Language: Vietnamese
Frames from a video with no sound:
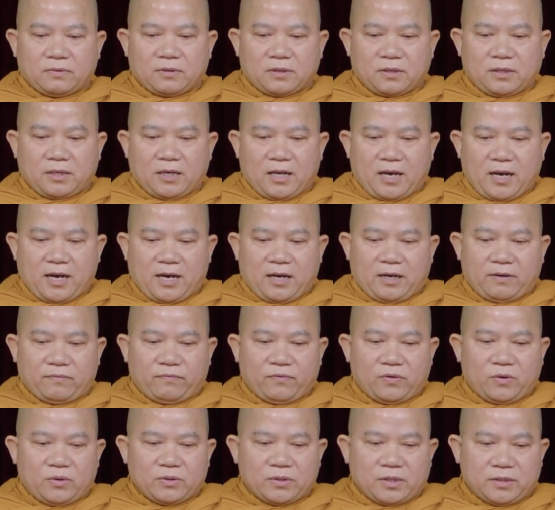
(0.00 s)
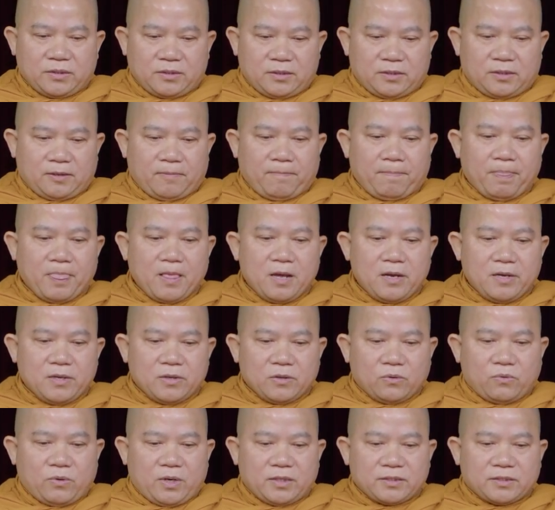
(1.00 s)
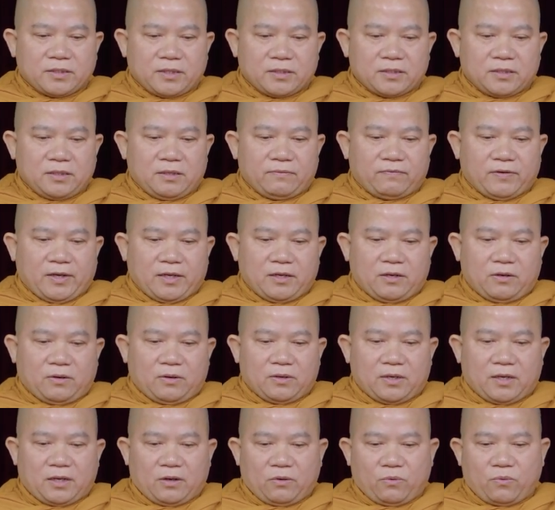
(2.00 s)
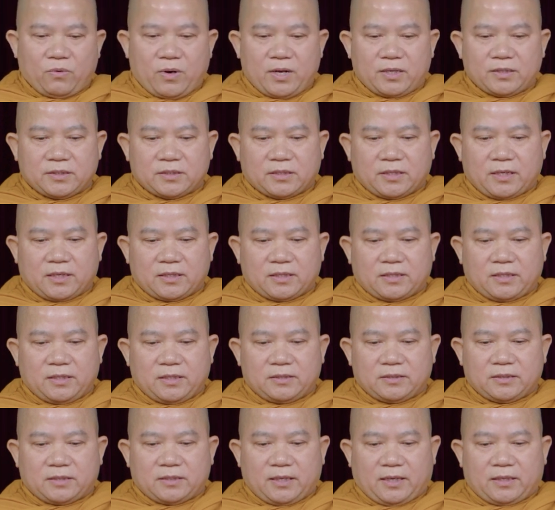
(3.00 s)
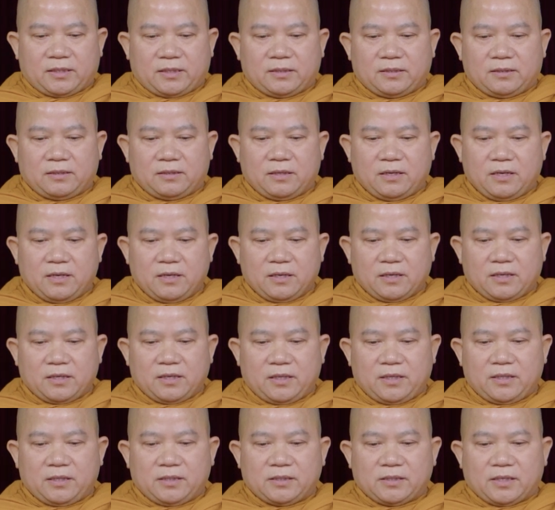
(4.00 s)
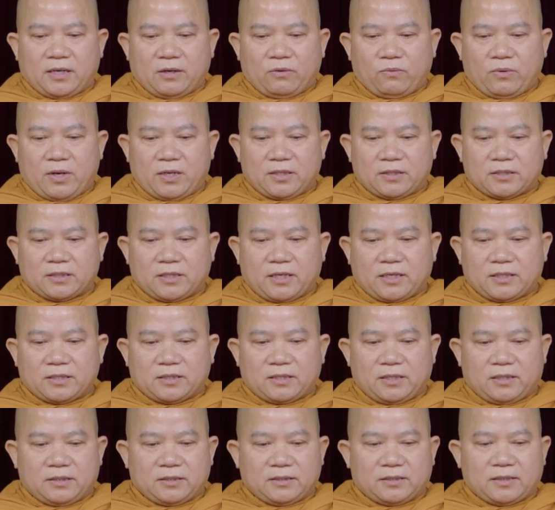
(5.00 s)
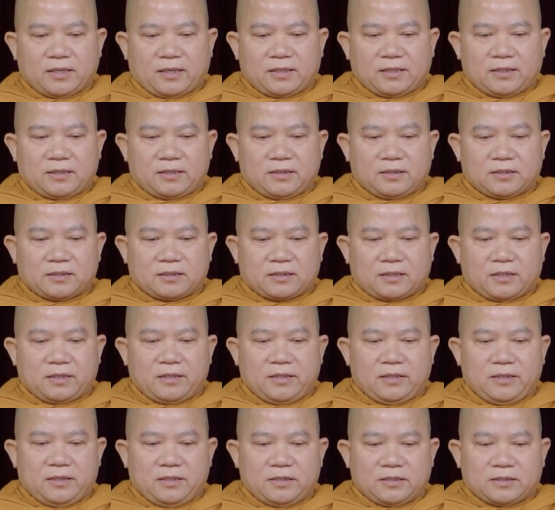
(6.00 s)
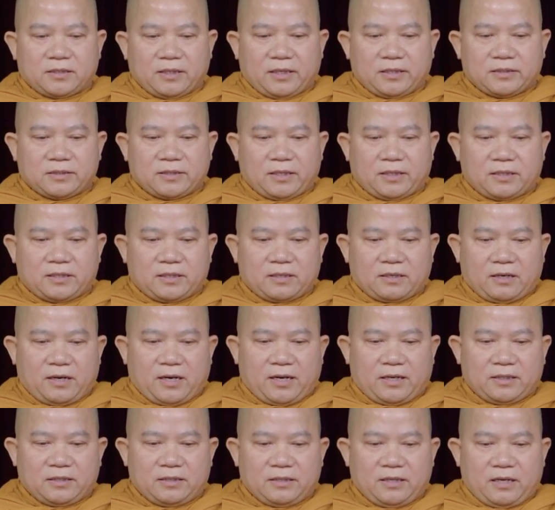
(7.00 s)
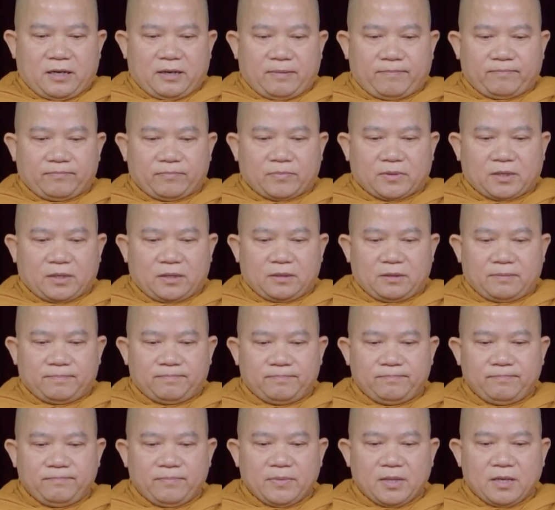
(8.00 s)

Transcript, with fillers: là vô thường quán sát như vậy gọi là quán sát chân chánh khi đã quán sát chân chánh thì sẽ sanh ra nhàm tởm